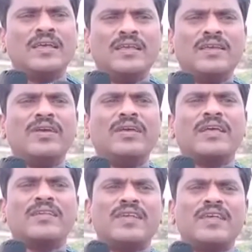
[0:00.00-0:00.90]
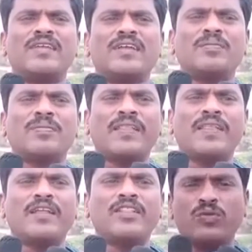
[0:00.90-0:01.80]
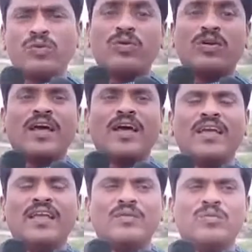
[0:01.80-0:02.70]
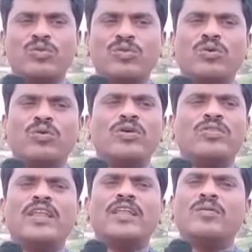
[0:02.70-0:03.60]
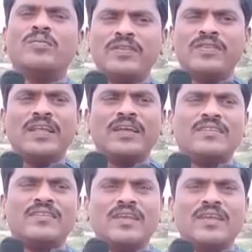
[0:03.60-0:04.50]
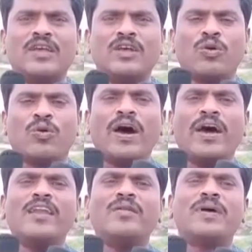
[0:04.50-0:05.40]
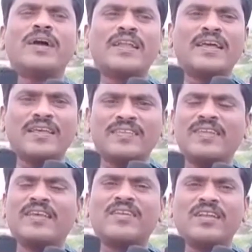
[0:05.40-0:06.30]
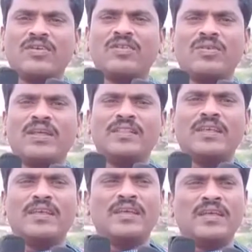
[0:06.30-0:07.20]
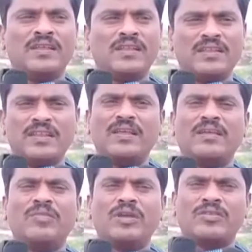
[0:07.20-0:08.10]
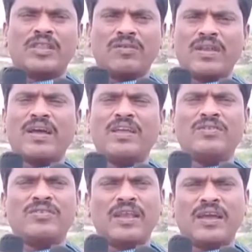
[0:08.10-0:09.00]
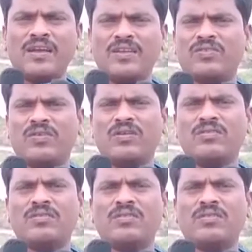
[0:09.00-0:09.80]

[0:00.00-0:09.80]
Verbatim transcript: ఇవి ఎస్సీ ఎస్టీలకు ప్రాధాన్యత ఇవ్వకుండా ముందు ఓసీలకు బీసీలకు ఇచ్చి క్వారీలు పక్కన ఎస్సీ ఎస్టీలకు ఇవ్వడం అనేది ఇది మేము తీవ్రంగా ఈ విషయాన్ని ఖండిస్తున్నాం